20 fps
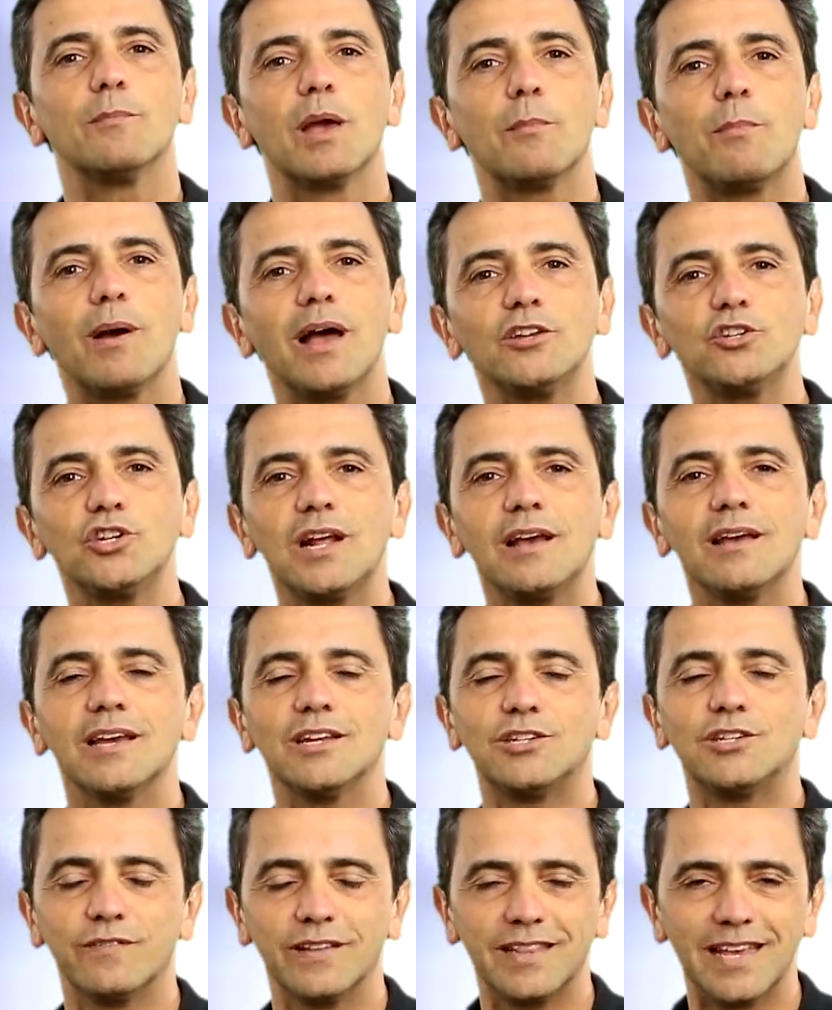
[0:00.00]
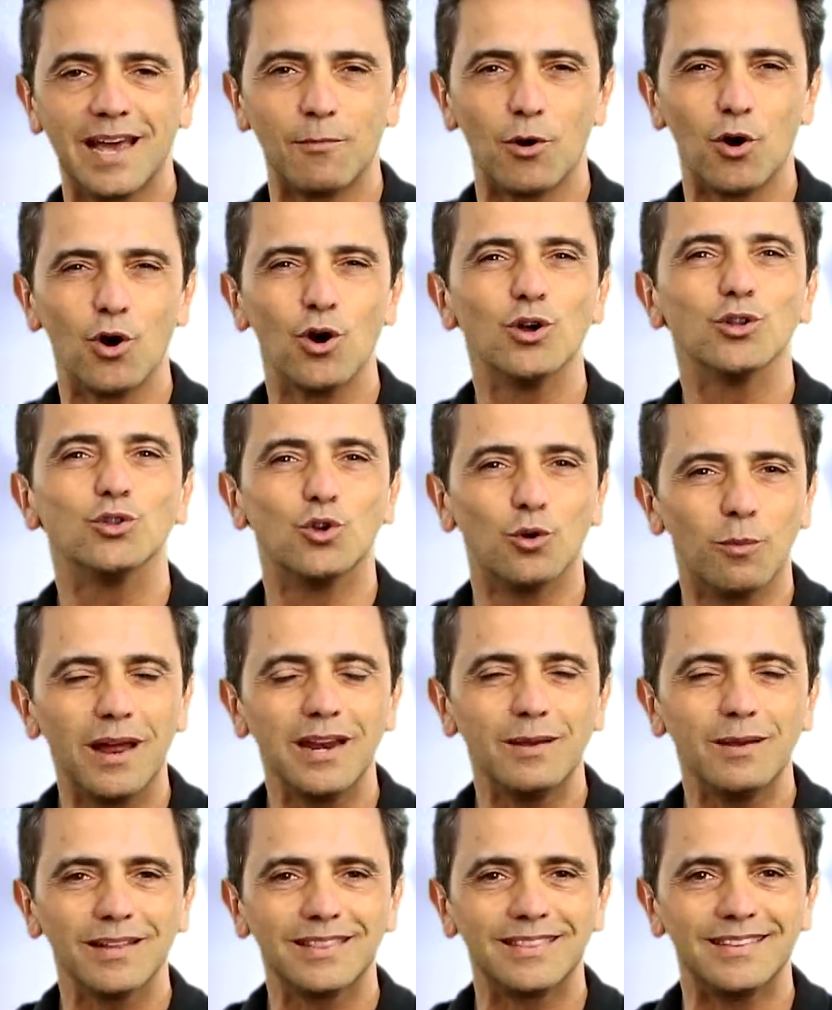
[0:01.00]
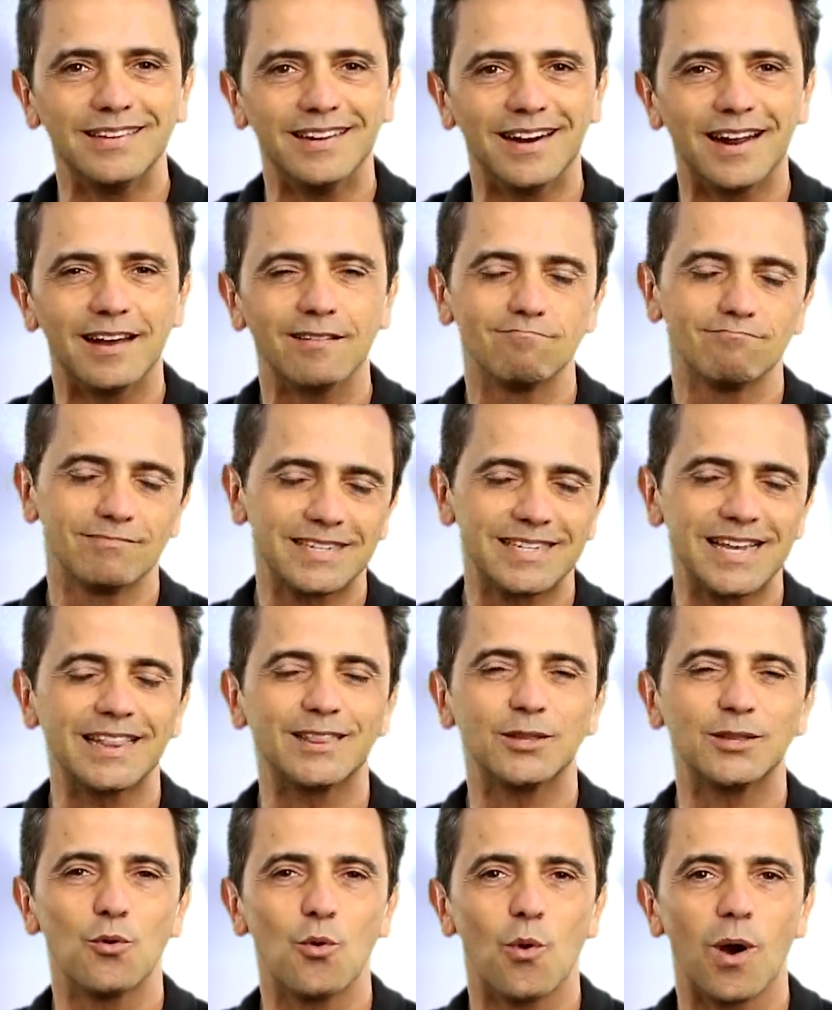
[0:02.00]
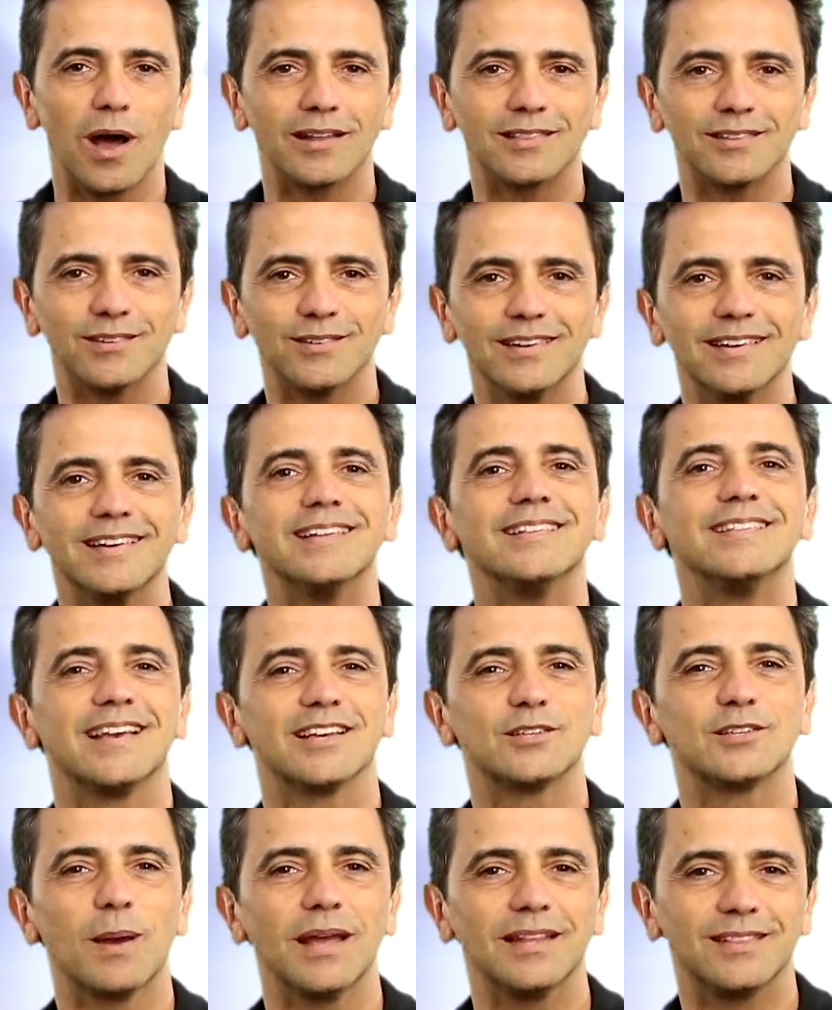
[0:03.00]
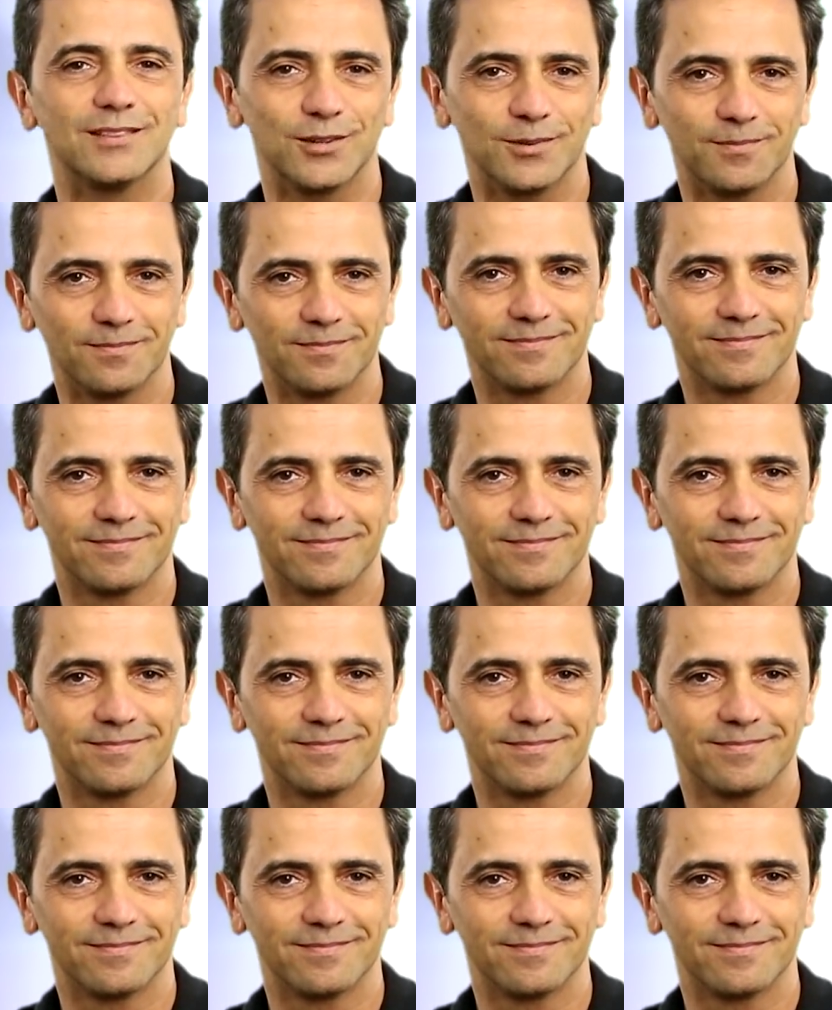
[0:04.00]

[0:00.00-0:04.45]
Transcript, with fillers: alla mia pagina e ci vediamo domani mattina 7.15. Ti aspetto.